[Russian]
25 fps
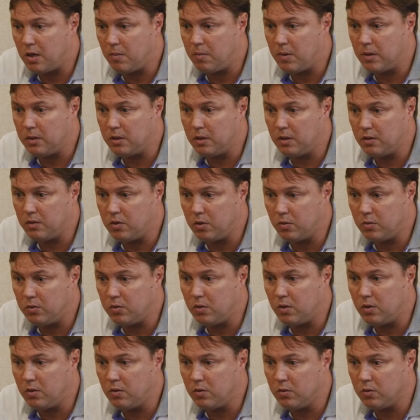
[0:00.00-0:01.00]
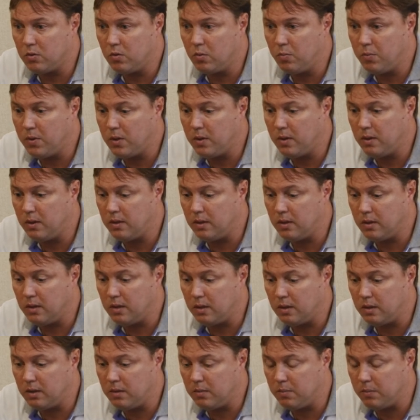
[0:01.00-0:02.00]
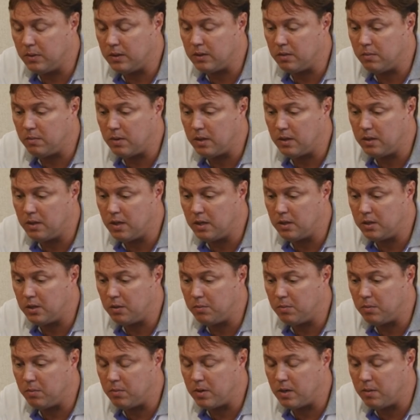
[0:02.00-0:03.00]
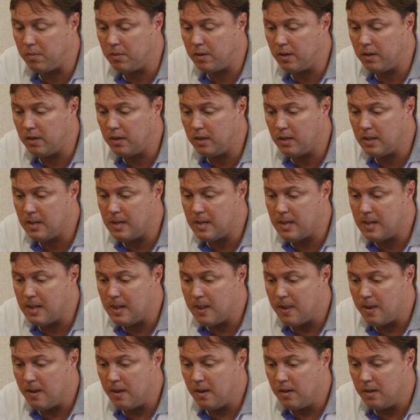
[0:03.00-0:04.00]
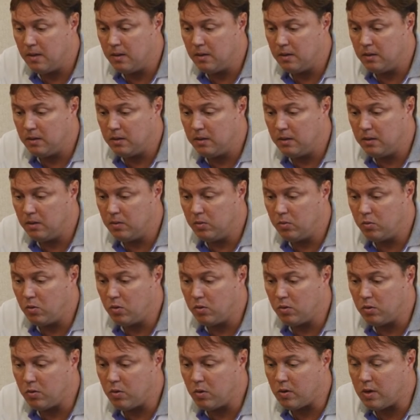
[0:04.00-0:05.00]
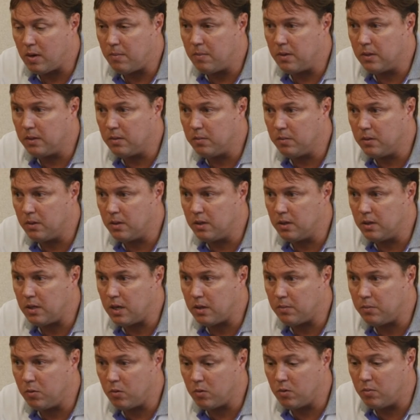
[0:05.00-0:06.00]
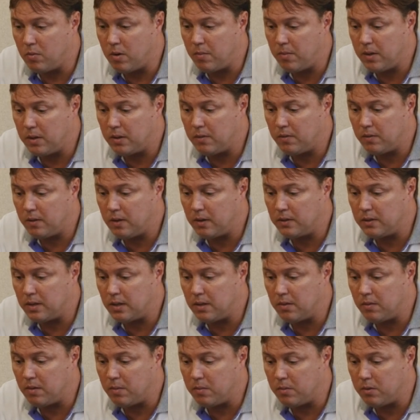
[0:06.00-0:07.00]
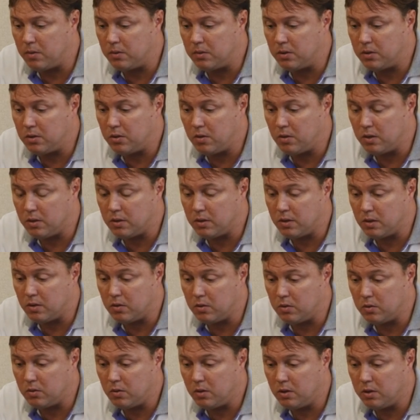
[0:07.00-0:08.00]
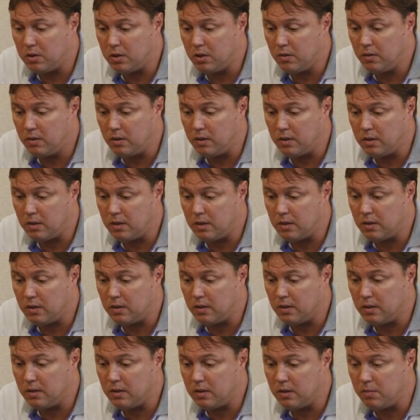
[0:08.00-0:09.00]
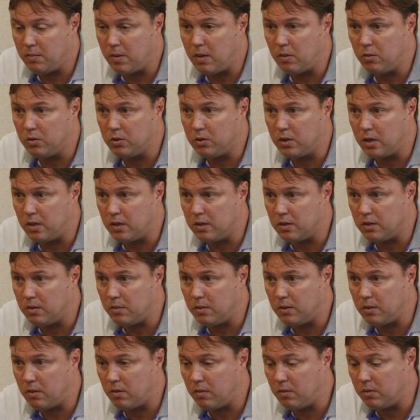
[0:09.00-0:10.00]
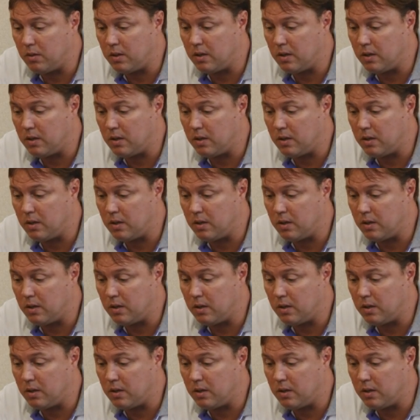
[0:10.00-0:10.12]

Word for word: команда ни чем сегодня не уступила и по самоотдаче, и по борьбе. И у той и другой команды было не так много моментов для взятия вопроса. Еще раз скажу, что решил этот злополучный 11-метровый